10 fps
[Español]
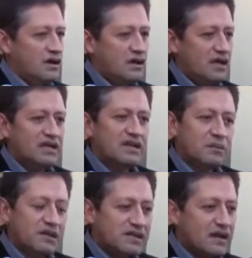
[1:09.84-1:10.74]
Eh, es
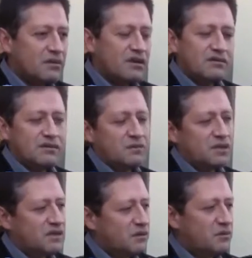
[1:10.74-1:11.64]
lamentable,
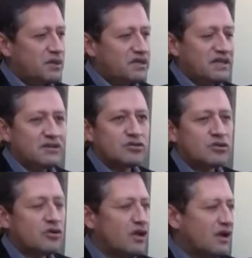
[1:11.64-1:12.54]
lamentablemente el
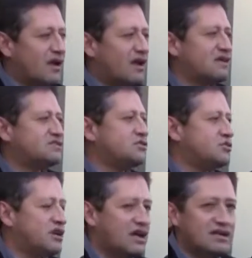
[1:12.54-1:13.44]
entorno legal
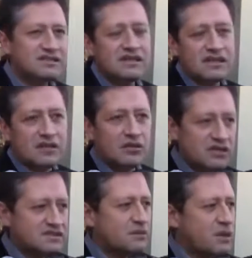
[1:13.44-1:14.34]
nacional se ha dado
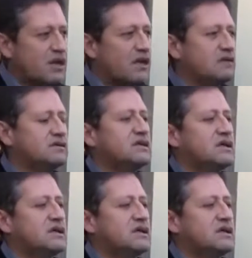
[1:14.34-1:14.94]
de esa manera.